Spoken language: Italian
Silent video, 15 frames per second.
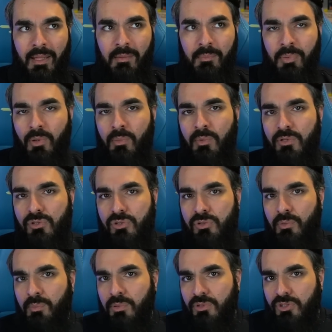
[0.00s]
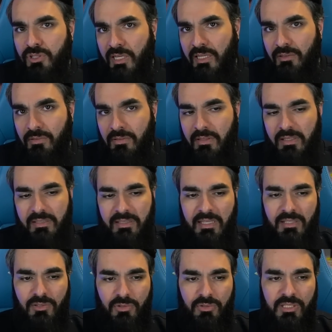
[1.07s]
promosso bocciato, nel
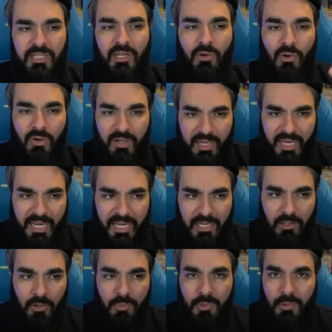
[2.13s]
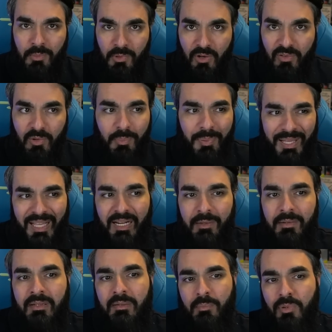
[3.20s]
senso di ok, lo promuovo
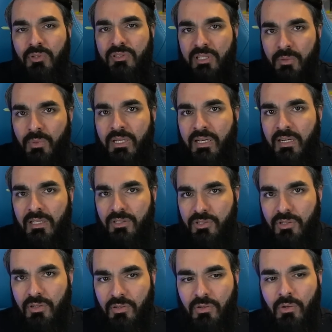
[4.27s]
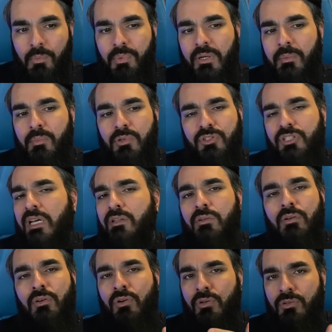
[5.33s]
per proseguire nel gioco, oppure
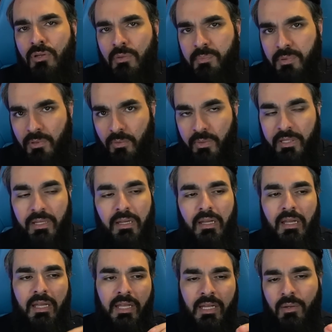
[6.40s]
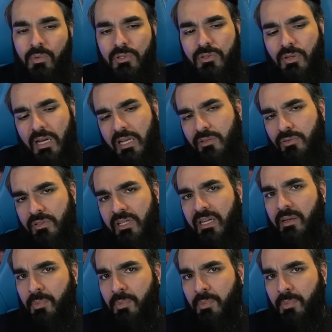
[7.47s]
bocciato, lo droppo qui in questo caso direi